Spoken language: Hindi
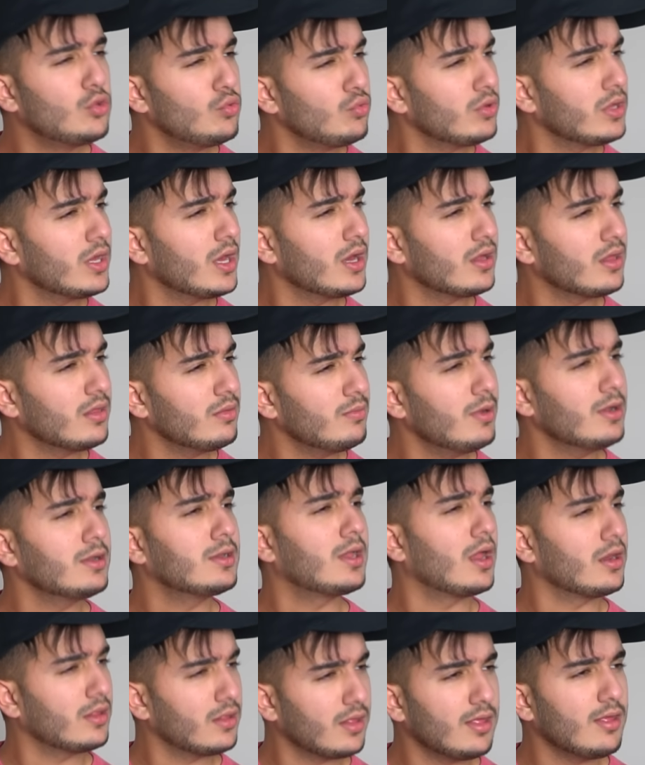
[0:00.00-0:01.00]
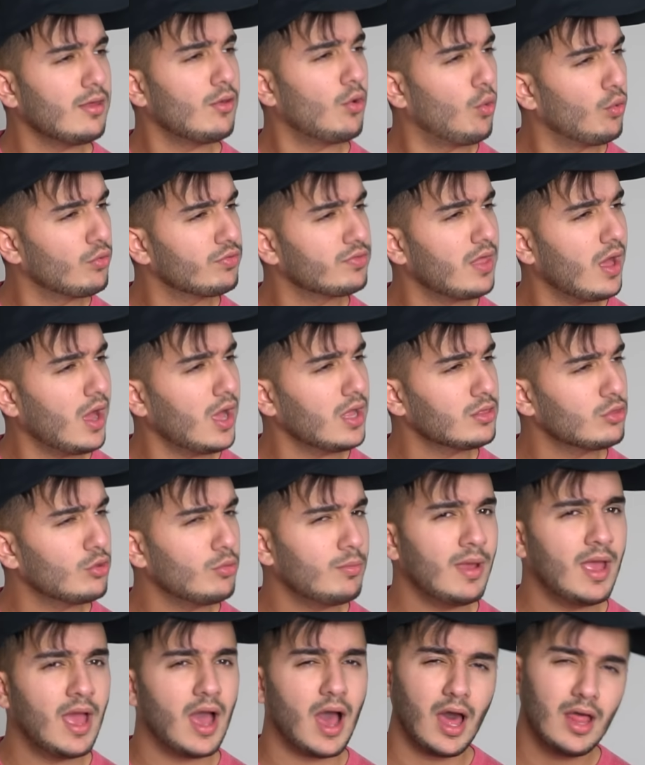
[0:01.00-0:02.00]
क्योंकि अगर मैं ठरकी होता तो
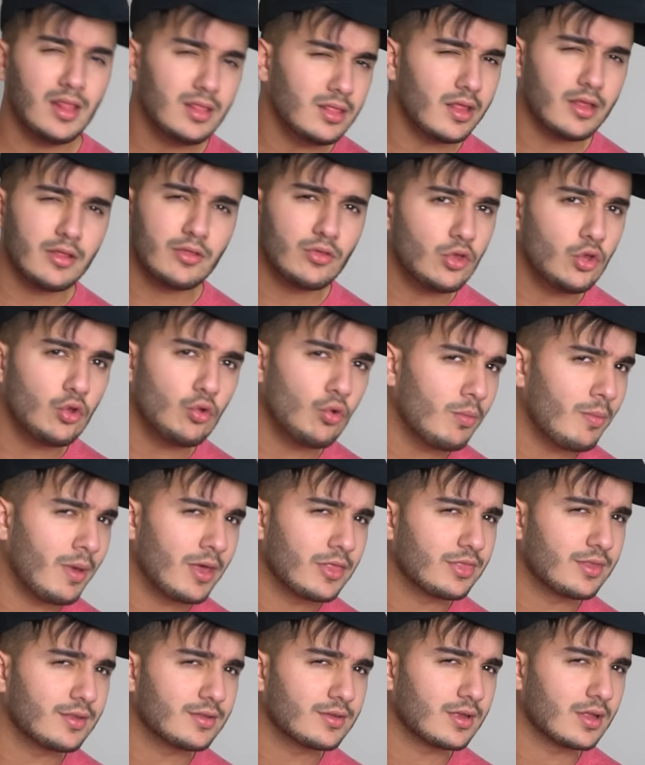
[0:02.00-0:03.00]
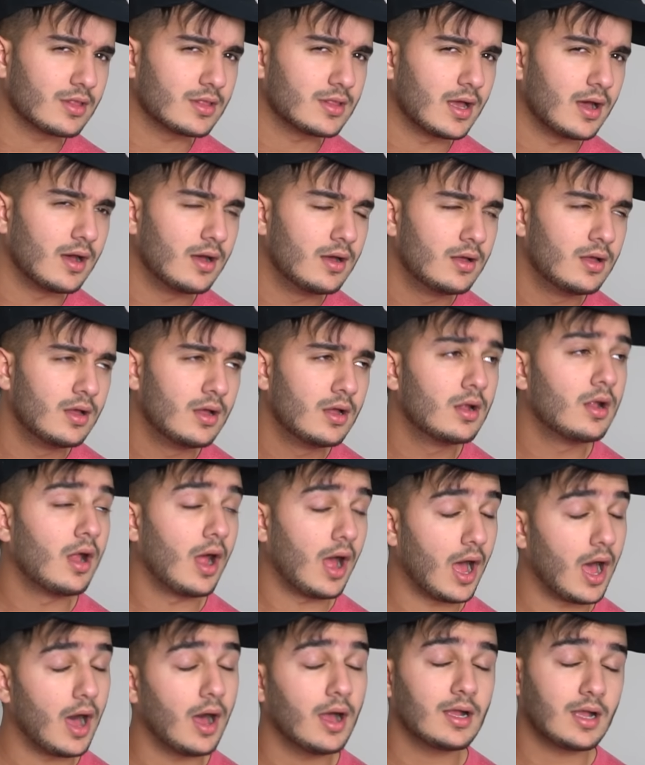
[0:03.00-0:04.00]
मैं हर लड़की को मैसेज करता
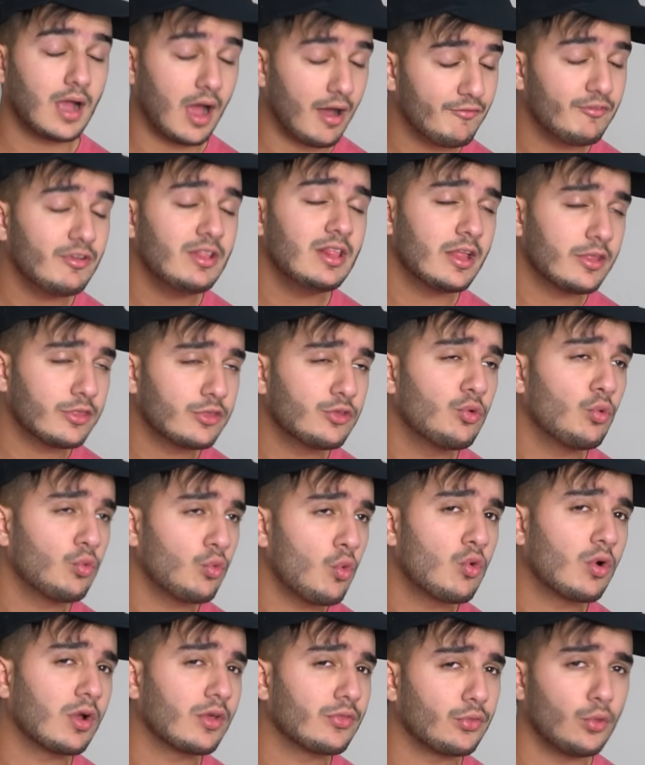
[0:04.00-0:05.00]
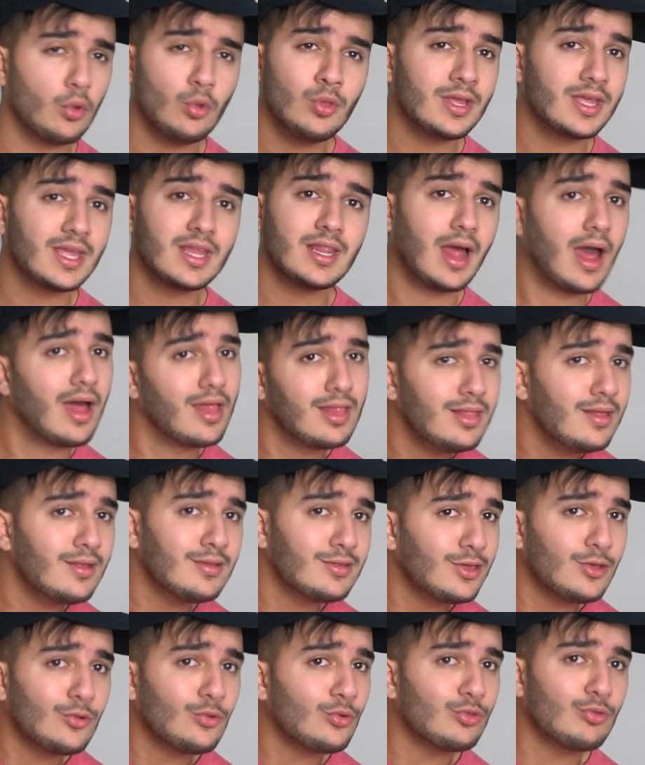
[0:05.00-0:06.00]
हाँ काफी लड़कियों को करता हूँ लेकिन हर
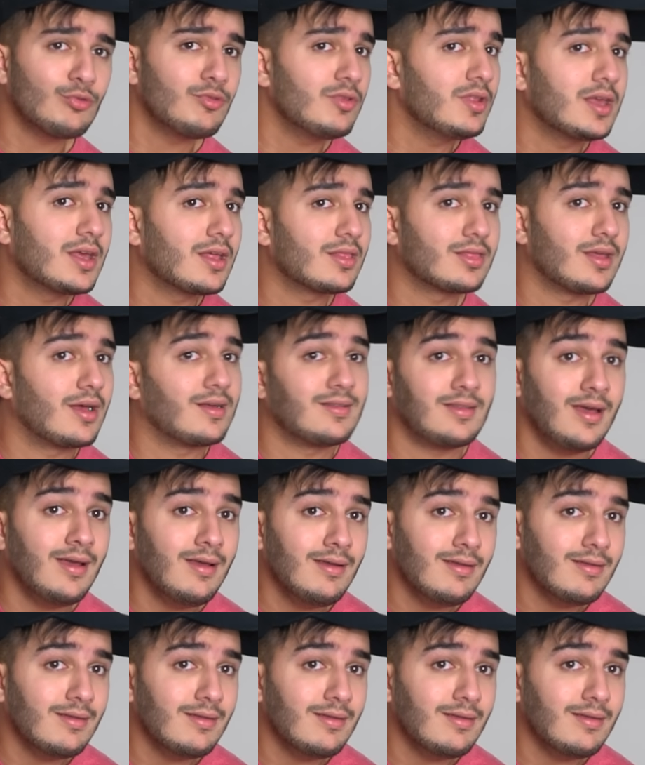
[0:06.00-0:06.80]
लड़की को तो नहीं करता ना